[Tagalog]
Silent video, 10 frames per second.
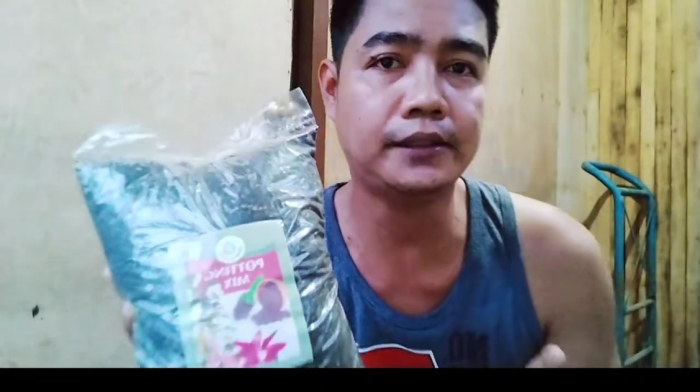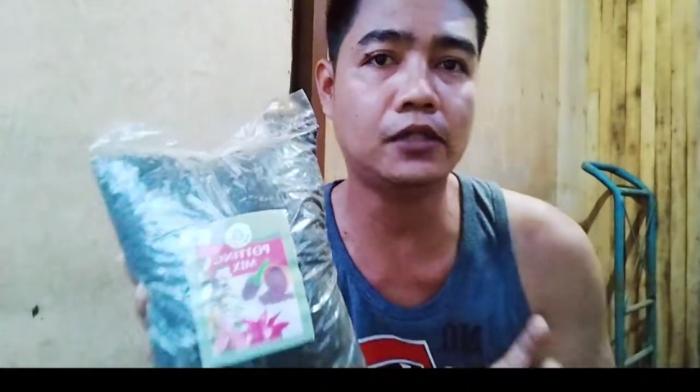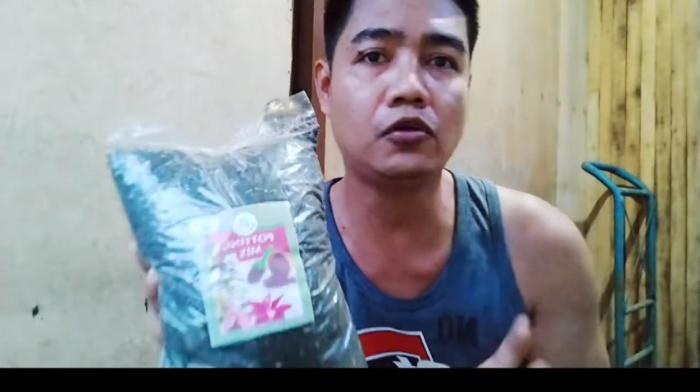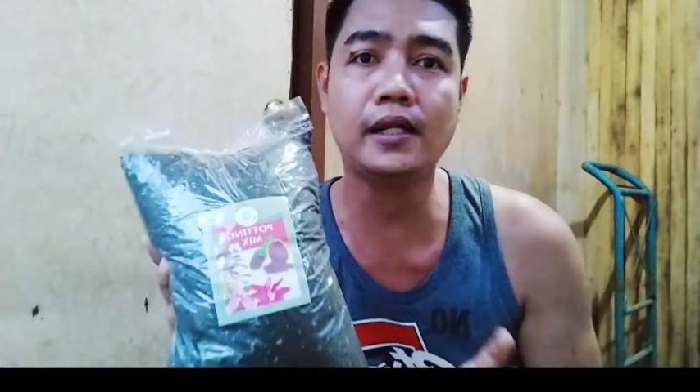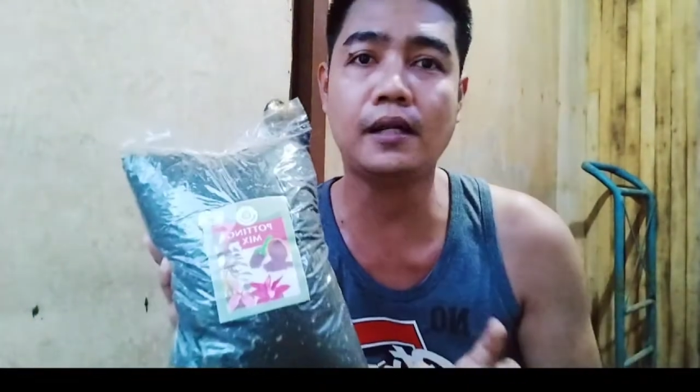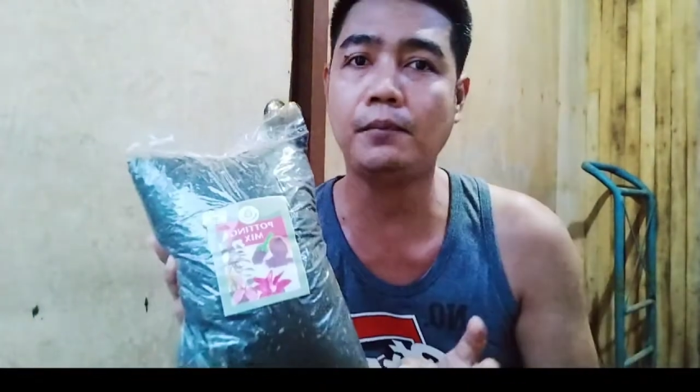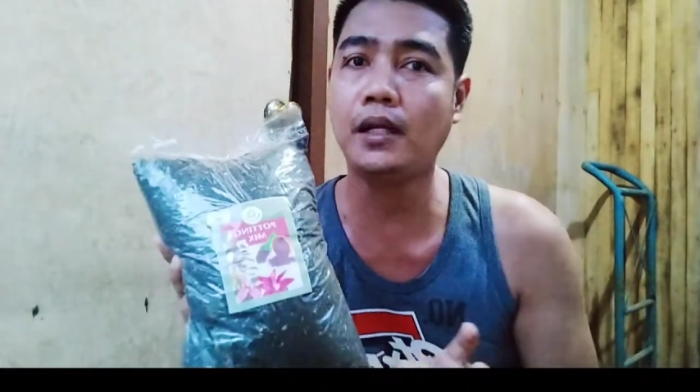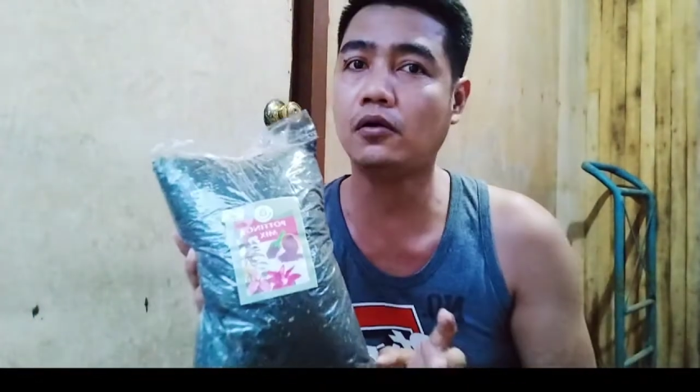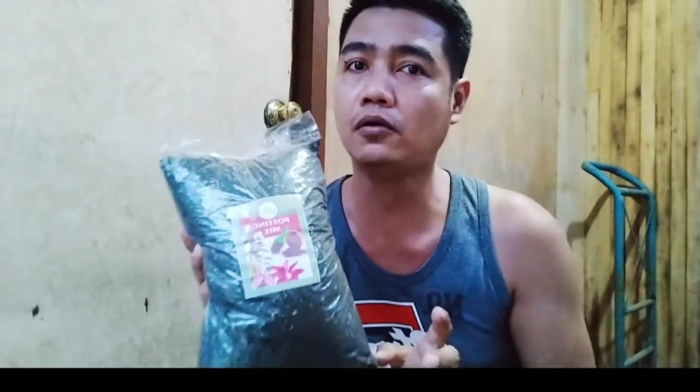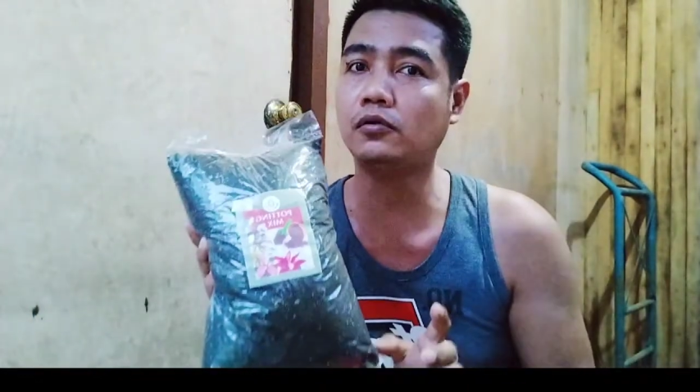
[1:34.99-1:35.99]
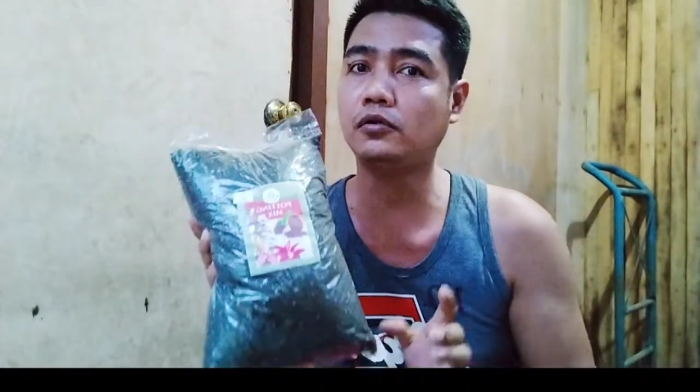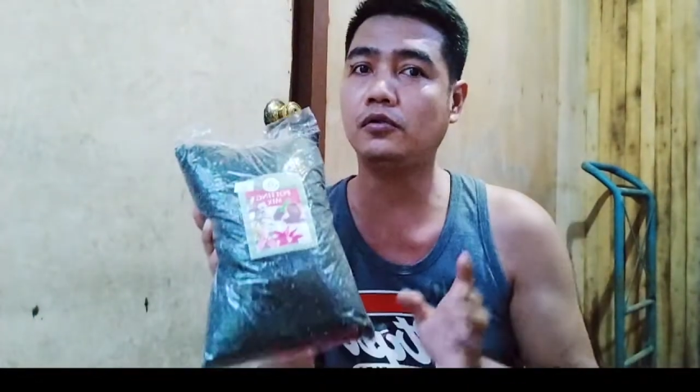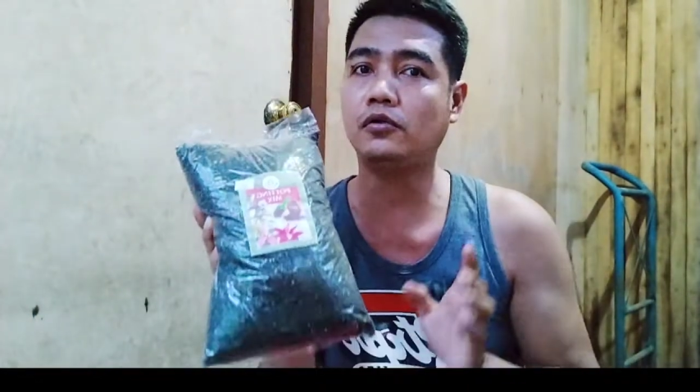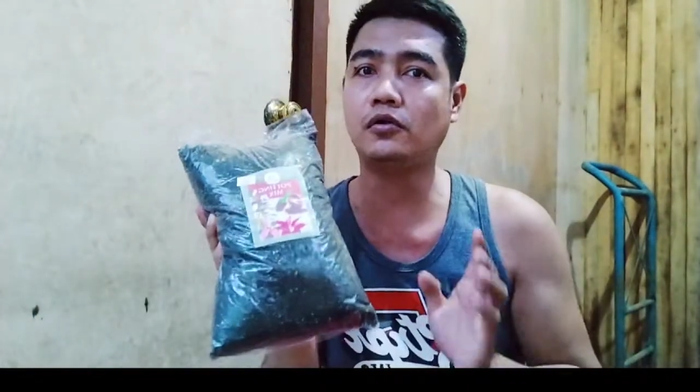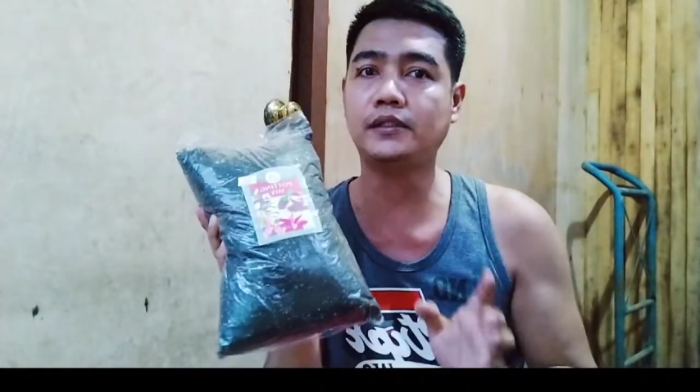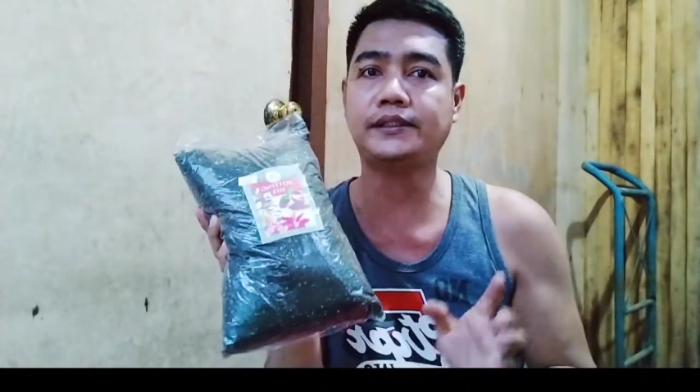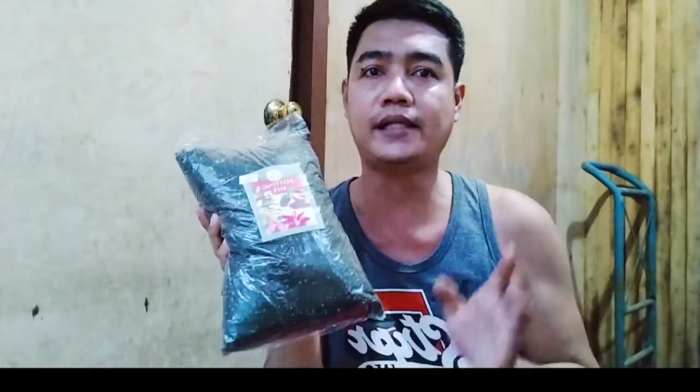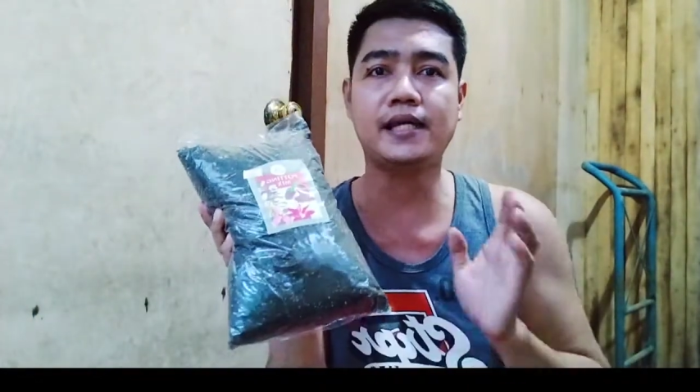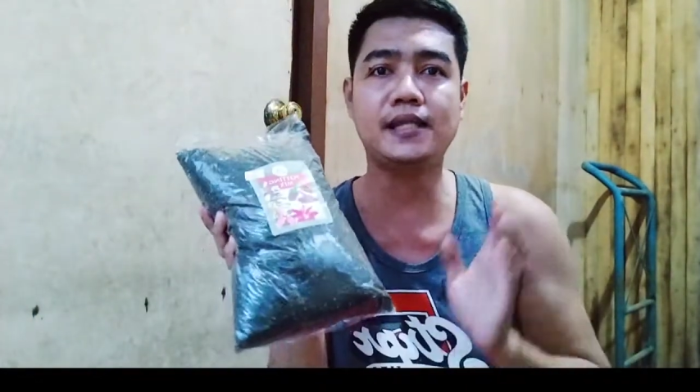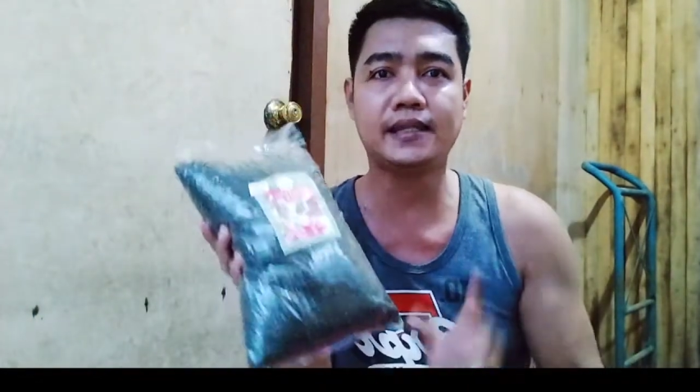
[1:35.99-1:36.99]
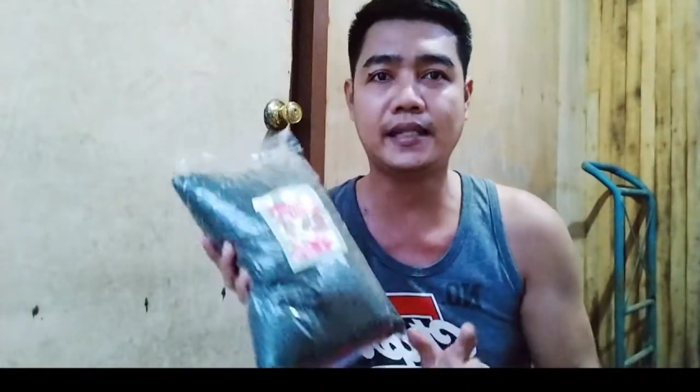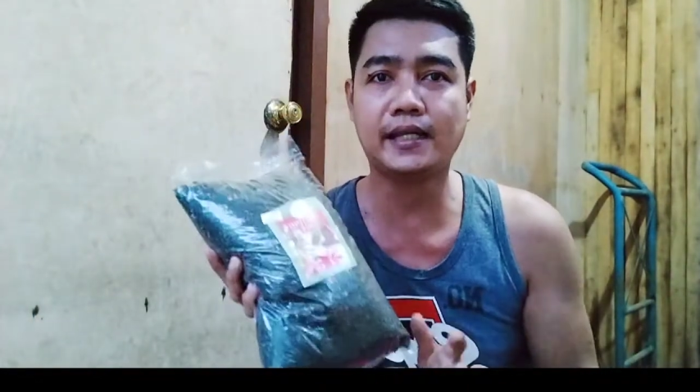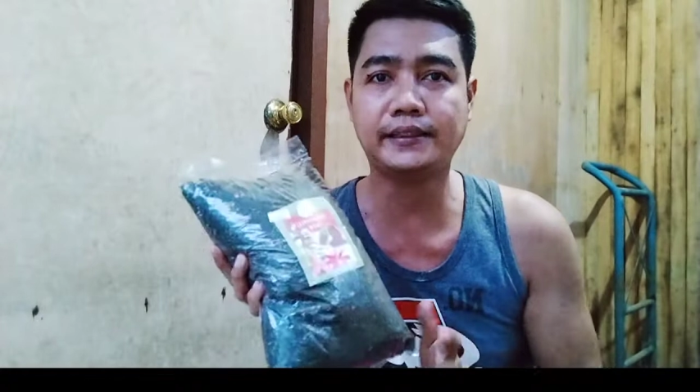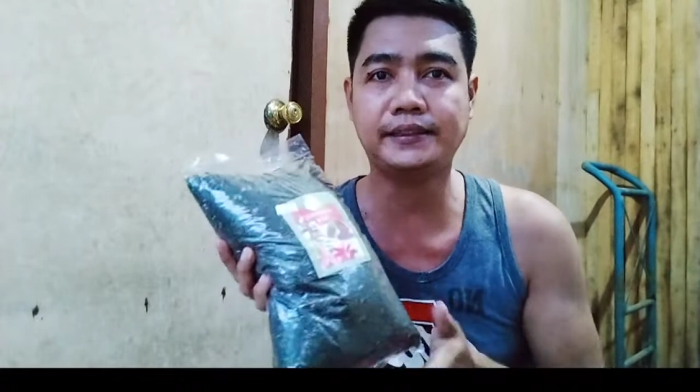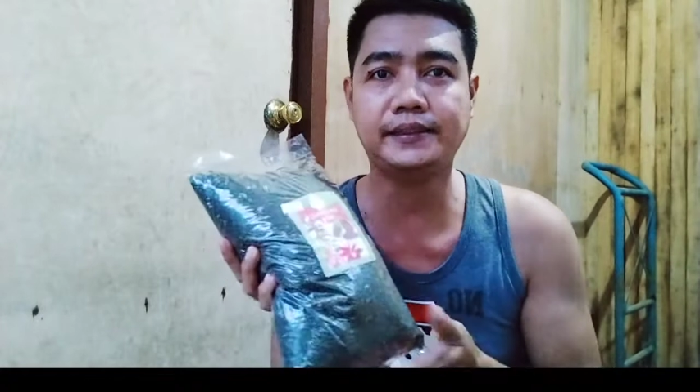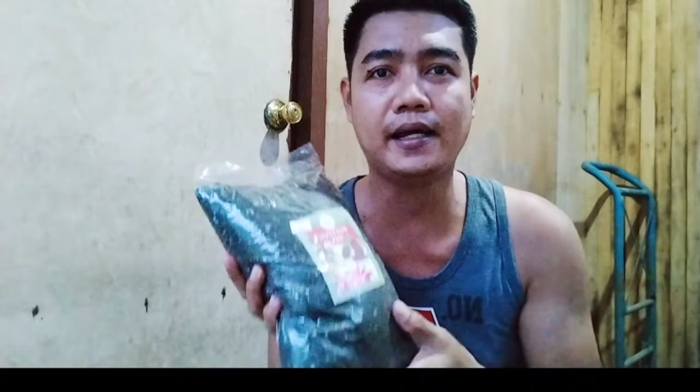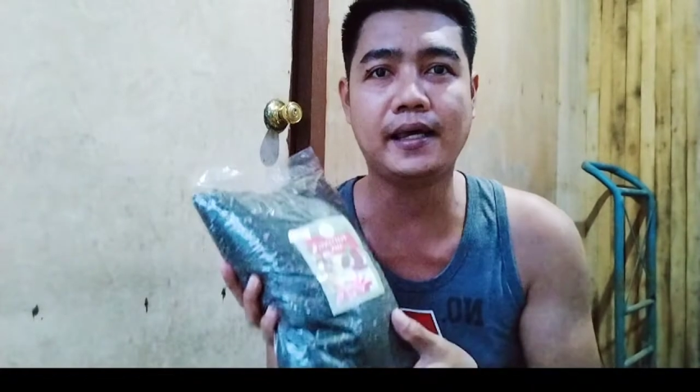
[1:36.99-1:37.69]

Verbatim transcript: Ito ay nabili ko doon sa entrance ng